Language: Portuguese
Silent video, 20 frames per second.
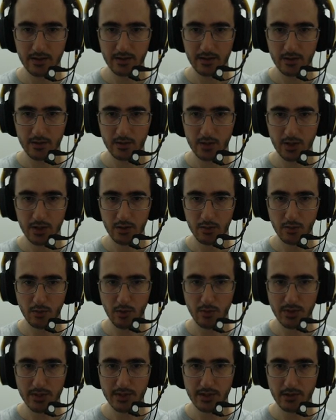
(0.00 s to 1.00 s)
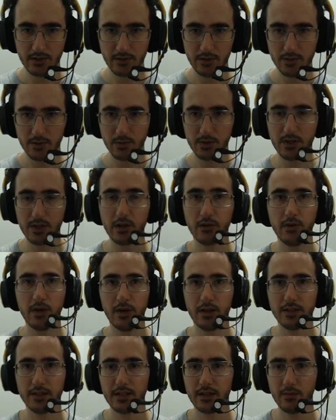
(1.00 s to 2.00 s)
Quatro bombas está ótimo. Aqui com ele você
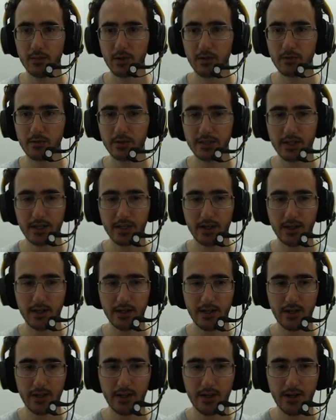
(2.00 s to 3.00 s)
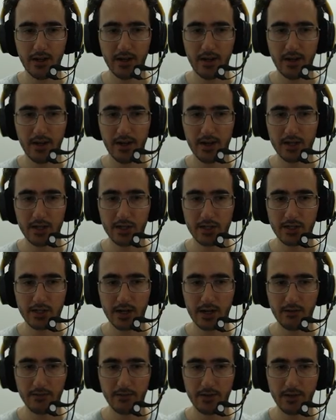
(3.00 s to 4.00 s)
também consegue a
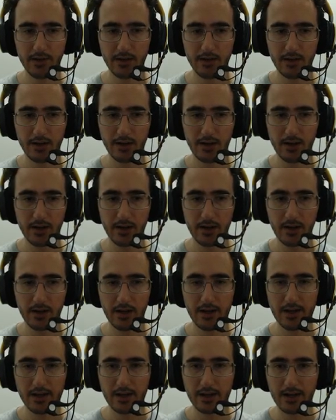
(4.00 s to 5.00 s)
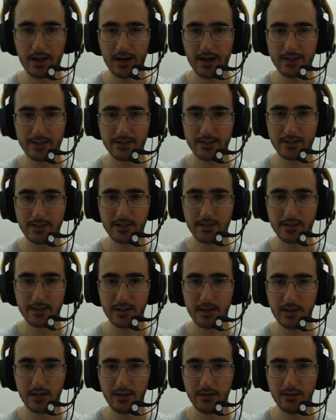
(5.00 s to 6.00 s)
chave Leningrad,
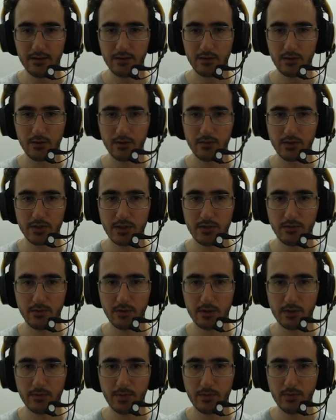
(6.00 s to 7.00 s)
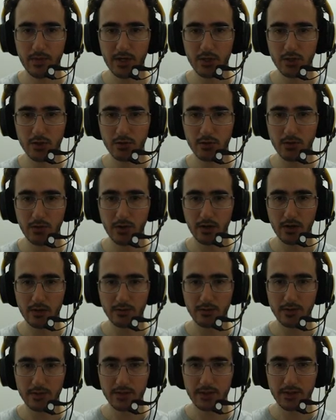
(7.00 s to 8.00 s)
que quando você volta para Majula,
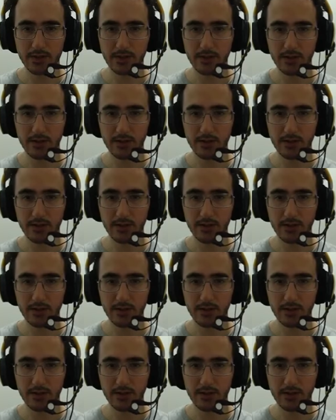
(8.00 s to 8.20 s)
você